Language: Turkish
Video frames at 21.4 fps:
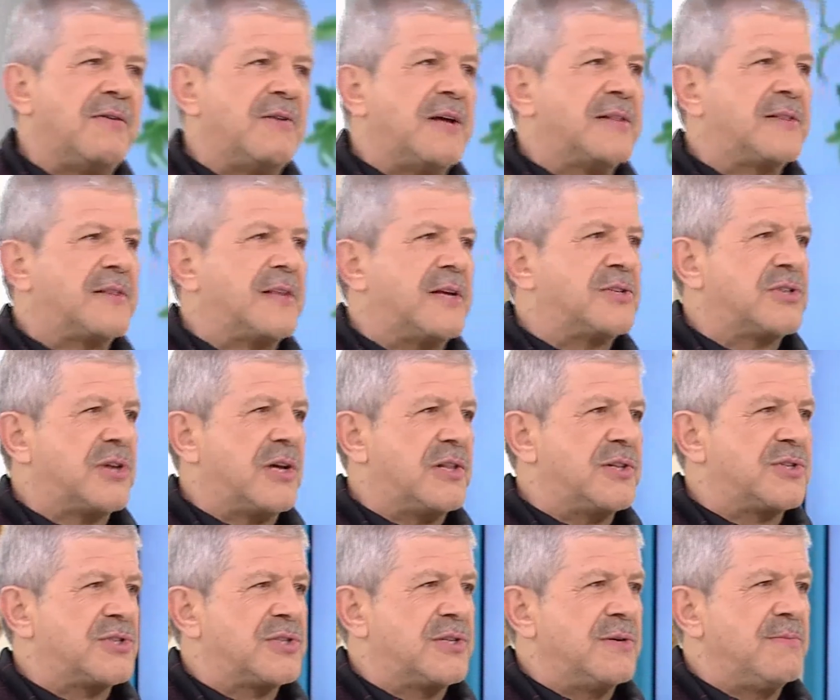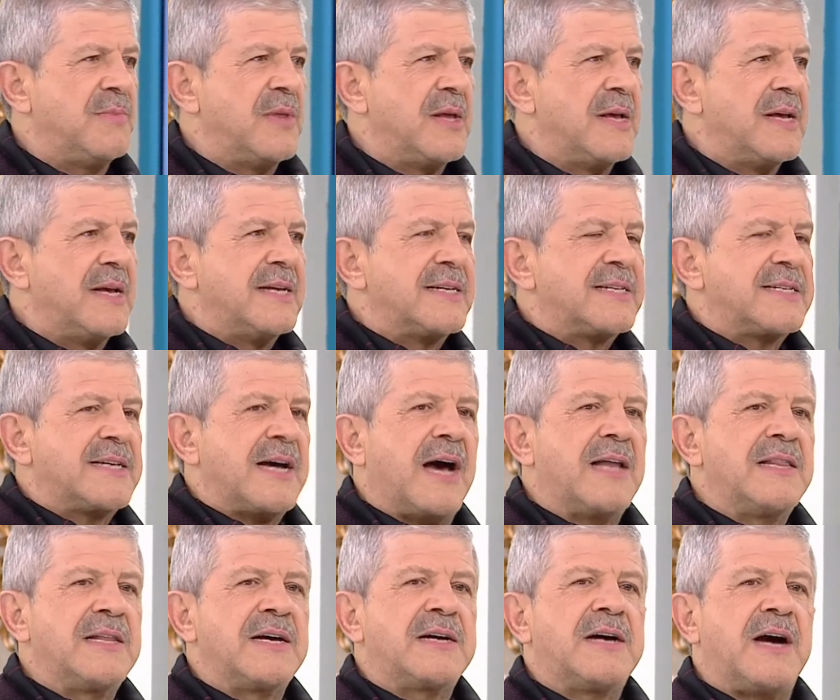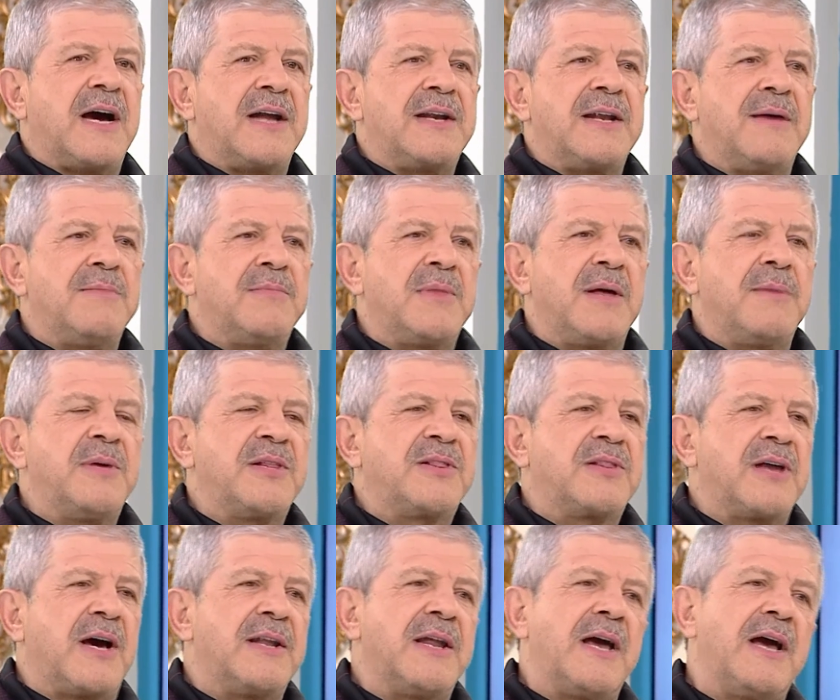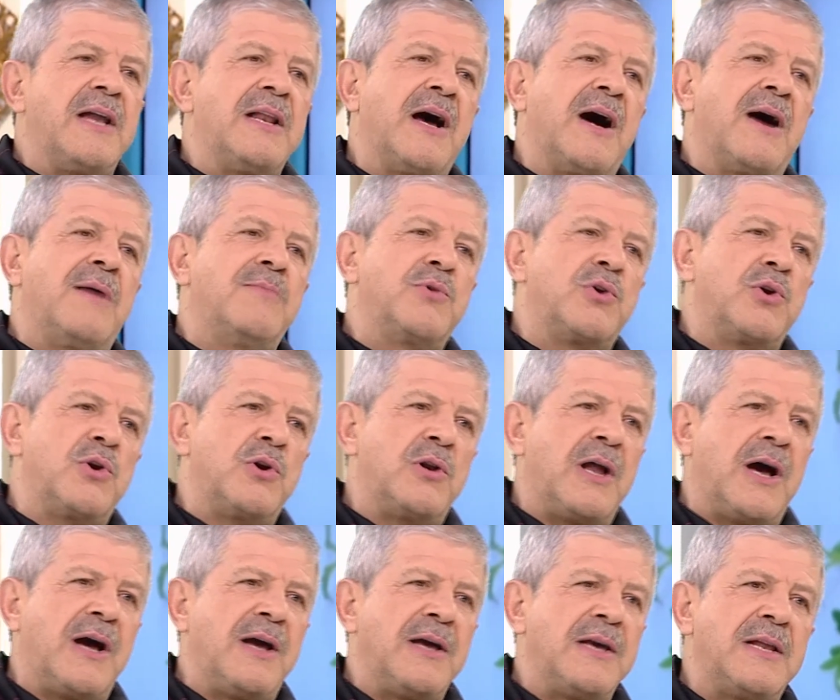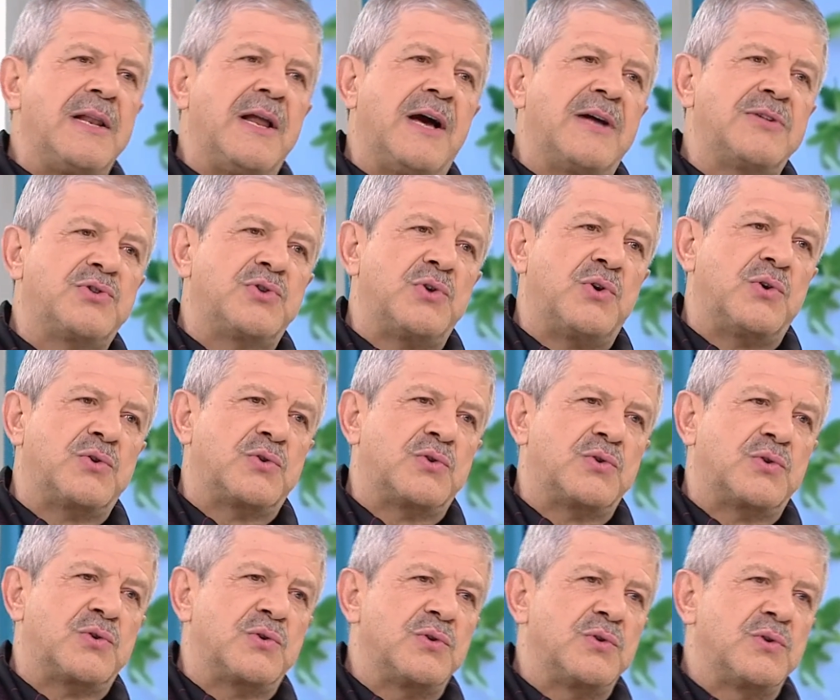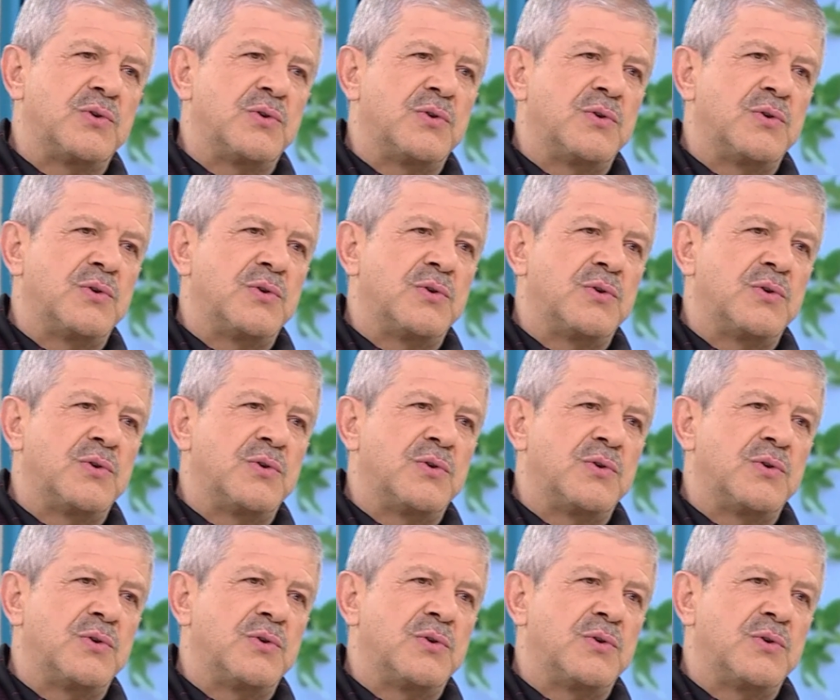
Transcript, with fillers: devlette çalıştım. Sağlık karnemde bir tane elhamdülillah ilaç yoktur.